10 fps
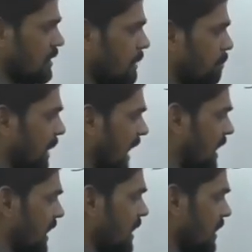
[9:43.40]
इसके
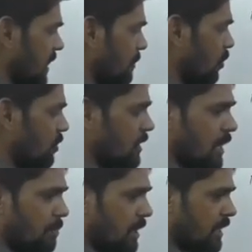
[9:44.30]
पहले ही हम लोग को क्या
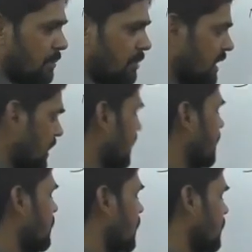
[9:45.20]
पढ़ना पड़ेगा
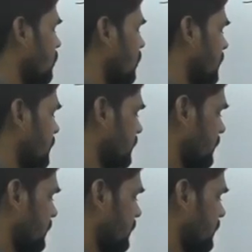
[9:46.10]
धार्मिक आंदोलन